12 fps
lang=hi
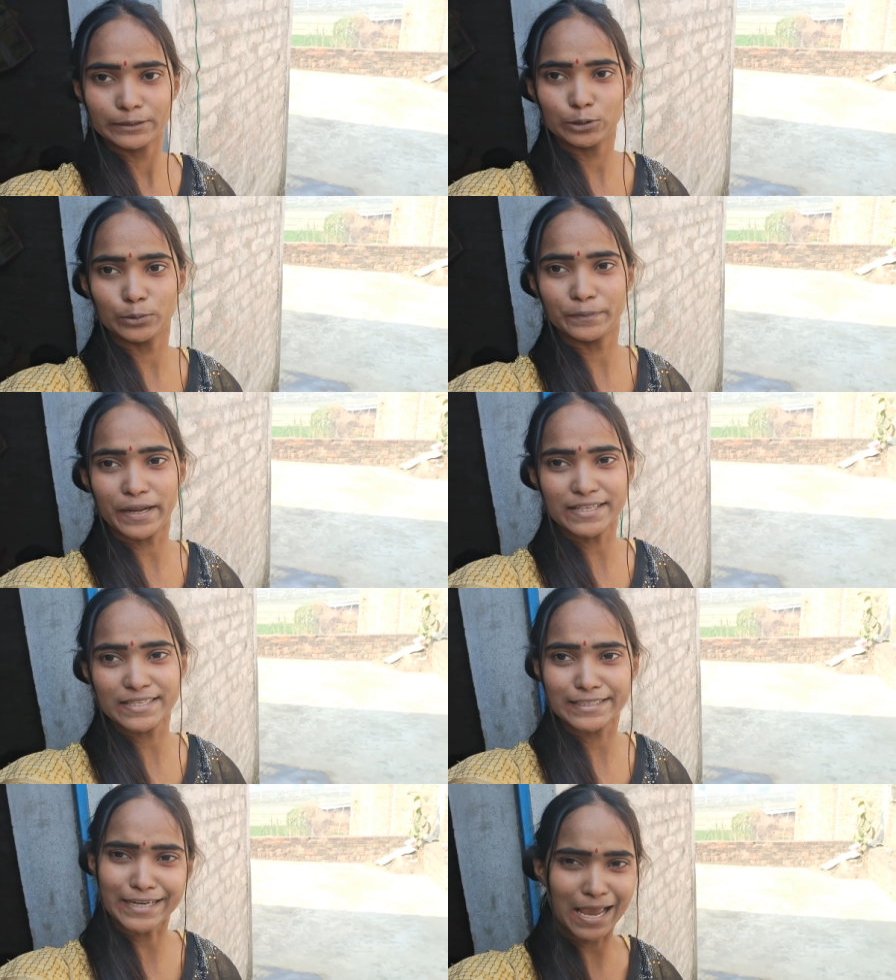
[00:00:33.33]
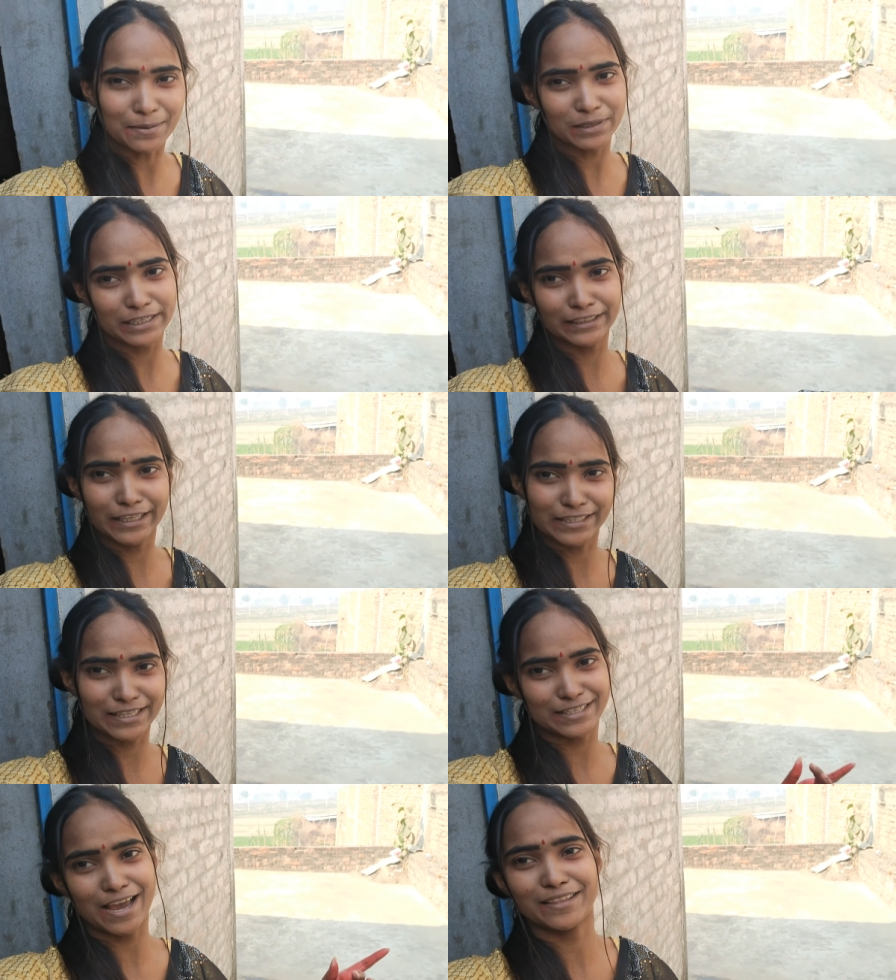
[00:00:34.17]
तो फ्रेंड्स टाइम देखिए
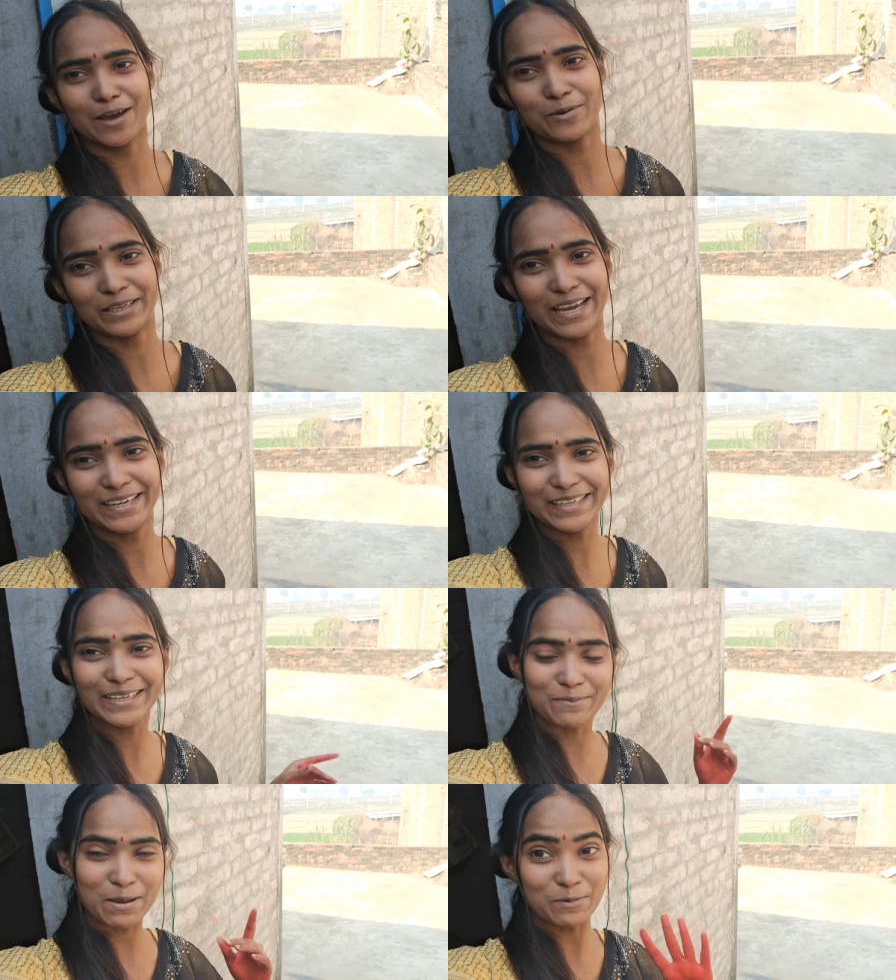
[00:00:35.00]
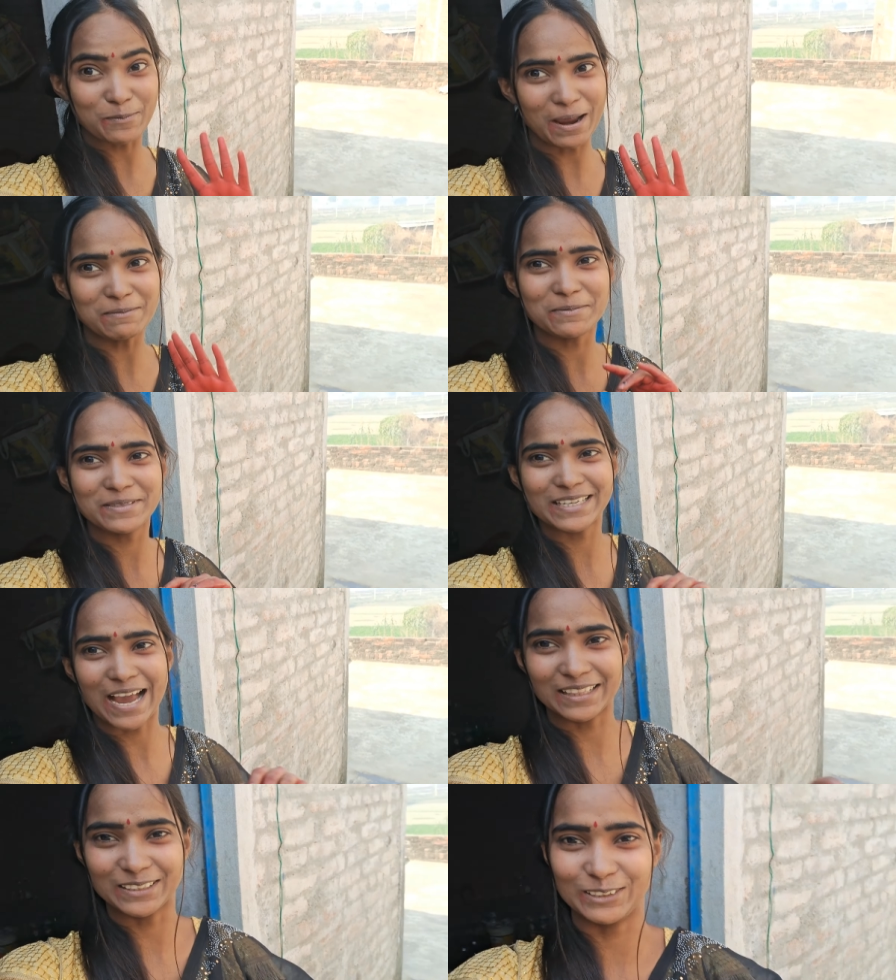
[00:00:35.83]
दस से ज़्यादा हो गया है ठीक है मैं मोबाइल में भी
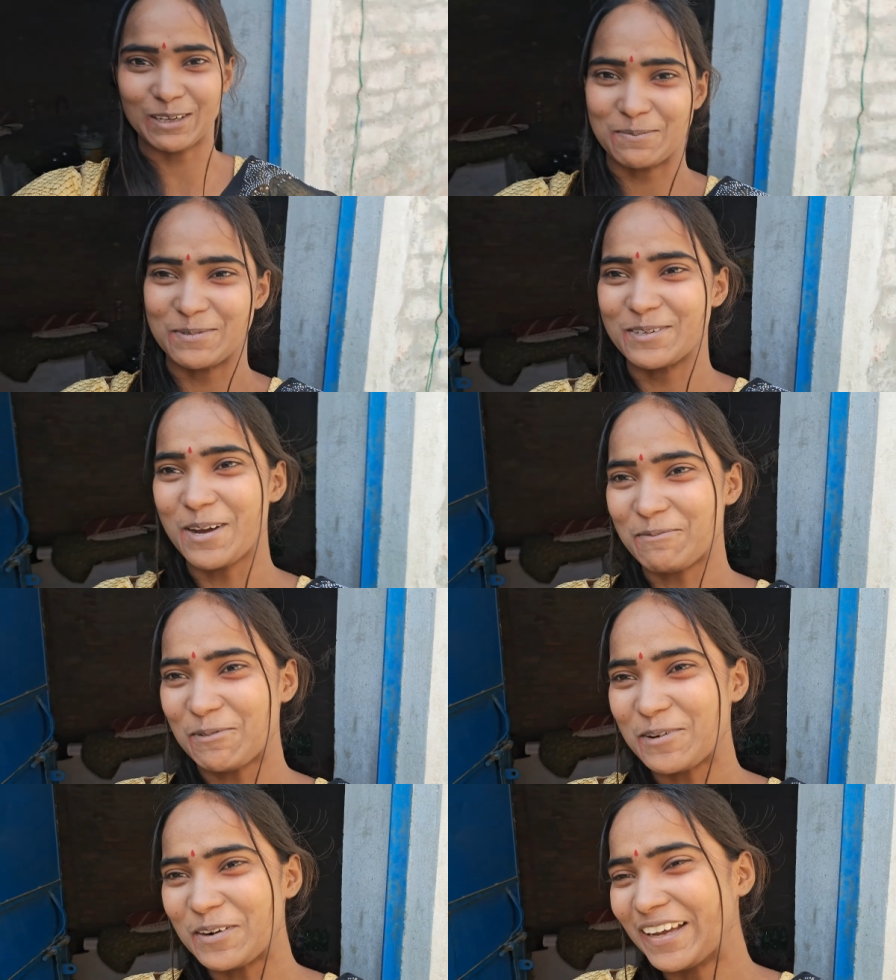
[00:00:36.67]
दिखा देती हूँ आप लोग को आप लोग को